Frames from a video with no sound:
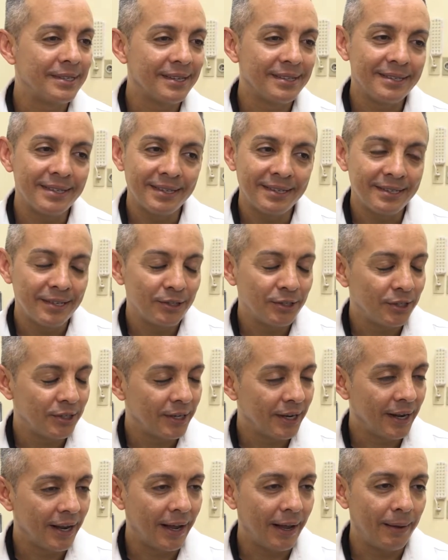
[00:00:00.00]
às vezes a gente
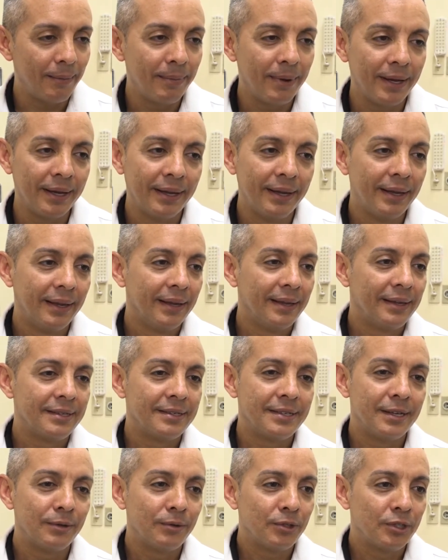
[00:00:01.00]
acaba
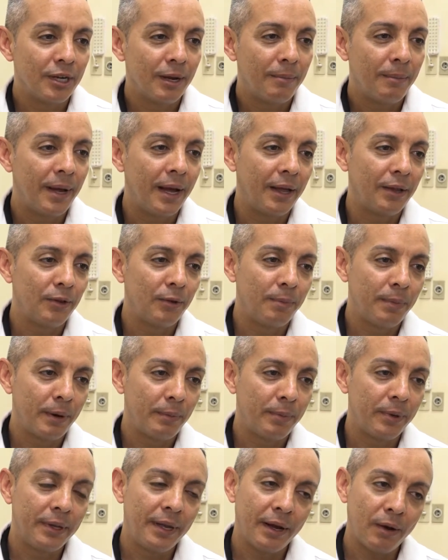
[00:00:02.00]
sendo chamado para
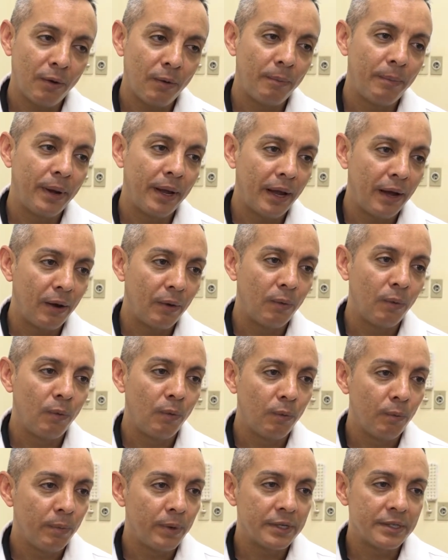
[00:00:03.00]
poder acompanhar
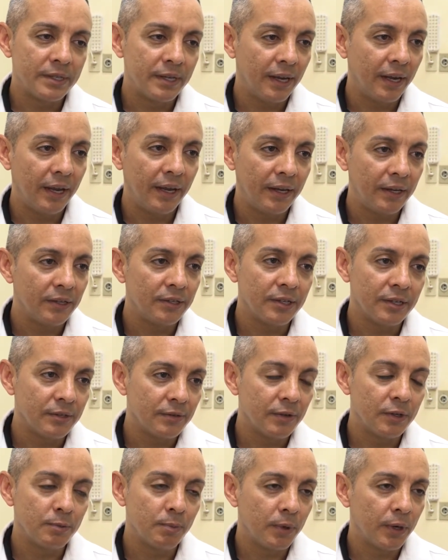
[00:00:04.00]
um paciente, às
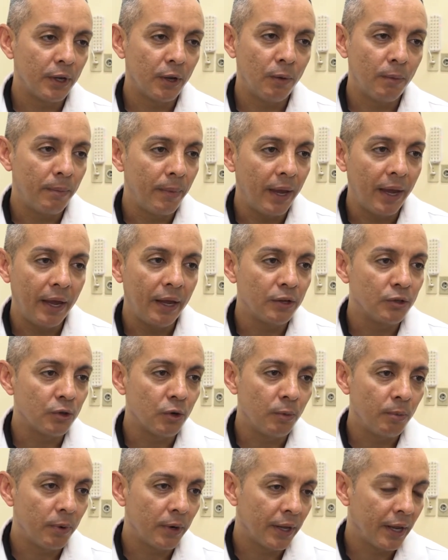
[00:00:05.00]
vezes porque o
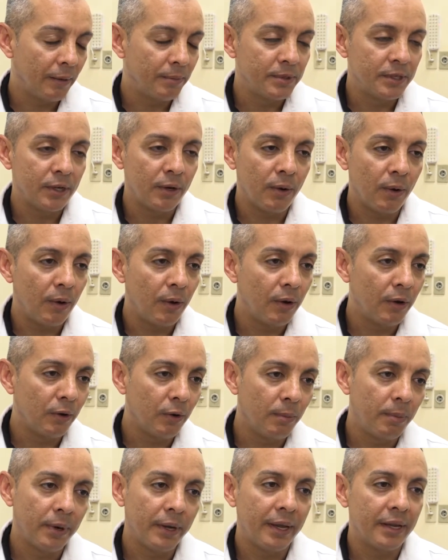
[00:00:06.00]
médico, porque é
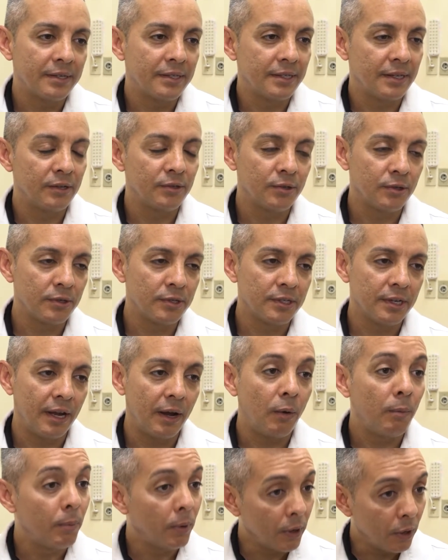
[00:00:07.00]
psicólogo, porque é assistente
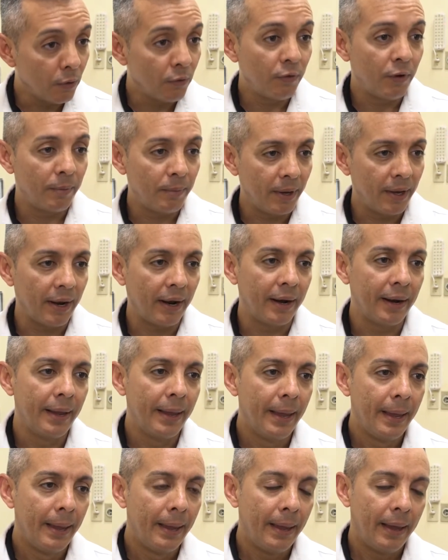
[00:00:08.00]
social, porque o familiar,
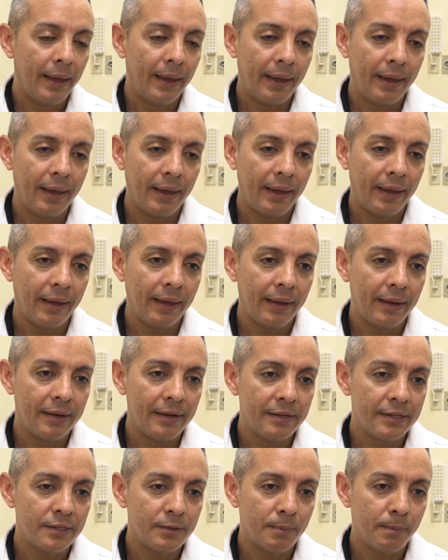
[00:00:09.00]
é,
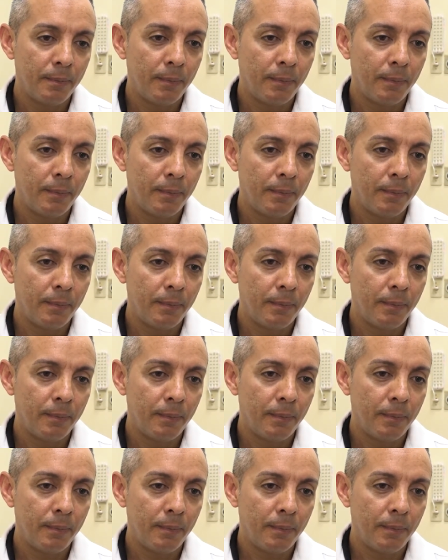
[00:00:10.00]
eles,